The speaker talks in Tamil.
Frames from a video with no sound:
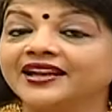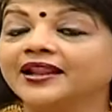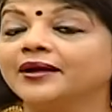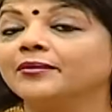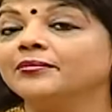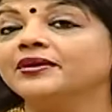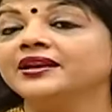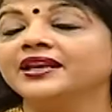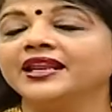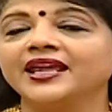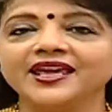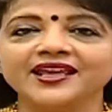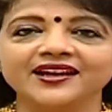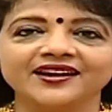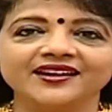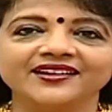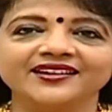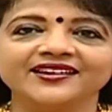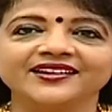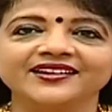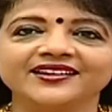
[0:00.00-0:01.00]
நம்ம
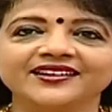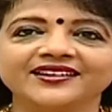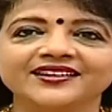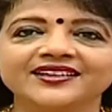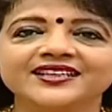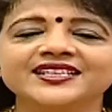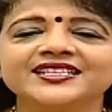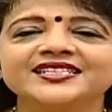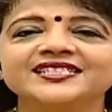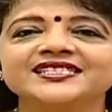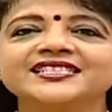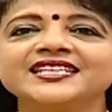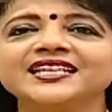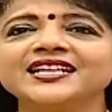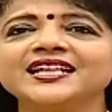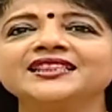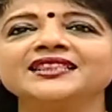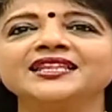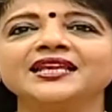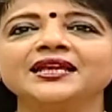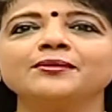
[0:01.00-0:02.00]
நேயர்களுக்கு
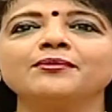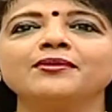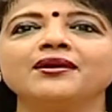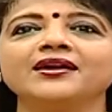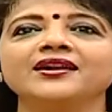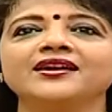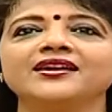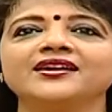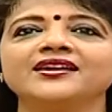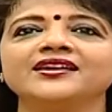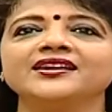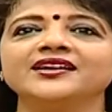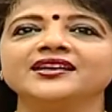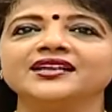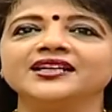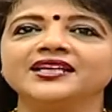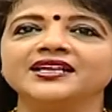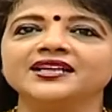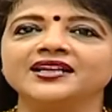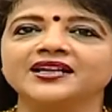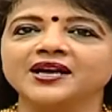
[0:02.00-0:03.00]
சில தீர்மானங்கள்
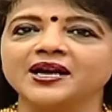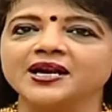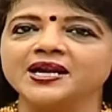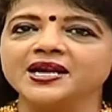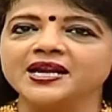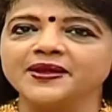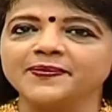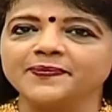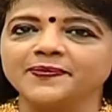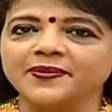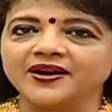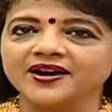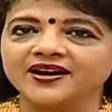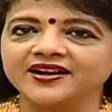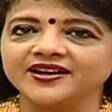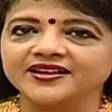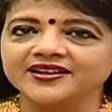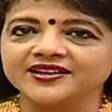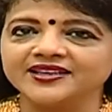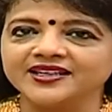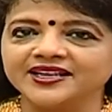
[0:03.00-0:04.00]
நீங்கள்
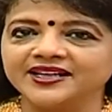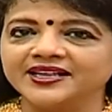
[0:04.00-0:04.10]
கண்டிப்பாக